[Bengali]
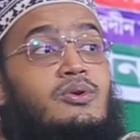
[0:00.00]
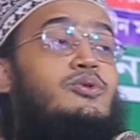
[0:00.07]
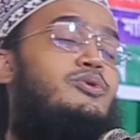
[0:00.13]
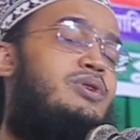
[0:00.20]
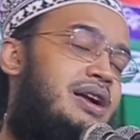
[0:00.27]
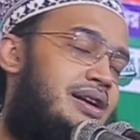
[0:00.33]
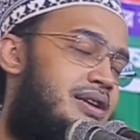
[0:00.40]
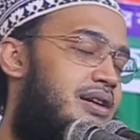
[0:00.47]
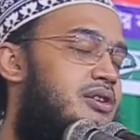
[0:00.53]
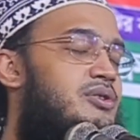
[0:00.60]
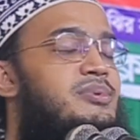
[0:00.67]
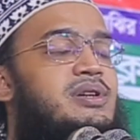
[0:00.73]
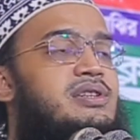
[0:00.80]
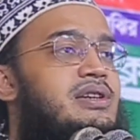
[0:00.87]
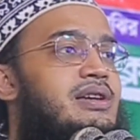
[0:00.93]
গুণাটা একটু
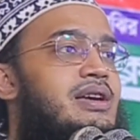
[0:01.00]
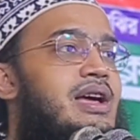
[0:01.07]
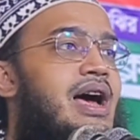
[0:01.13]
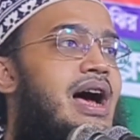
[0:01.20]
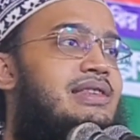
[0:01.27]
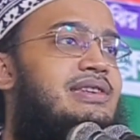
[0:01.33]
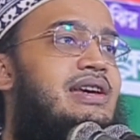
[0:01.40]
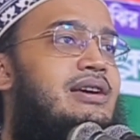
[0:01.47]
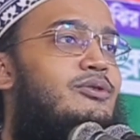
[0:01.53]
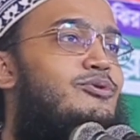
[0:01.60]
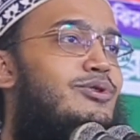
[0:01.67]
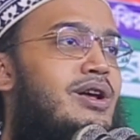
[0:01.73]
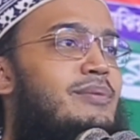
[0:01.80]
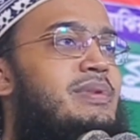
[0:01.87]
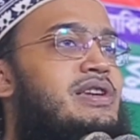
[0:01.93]
বেশি আচ্ছা
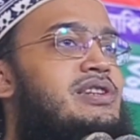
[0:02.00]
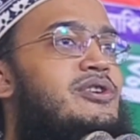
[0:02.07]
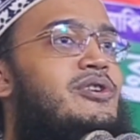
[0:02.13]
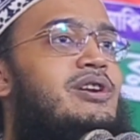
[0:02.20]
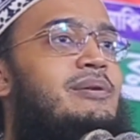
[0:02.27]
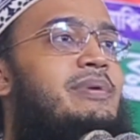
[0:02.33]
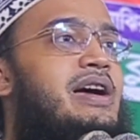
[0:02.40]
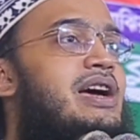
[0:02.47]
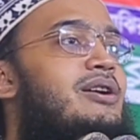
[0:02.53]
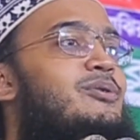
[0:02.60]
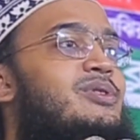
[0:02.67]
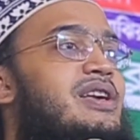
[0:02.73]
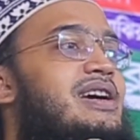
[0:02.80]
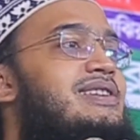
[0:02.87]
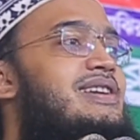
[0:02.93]
গুণা বেশি হলে ভাইয়া কোথায়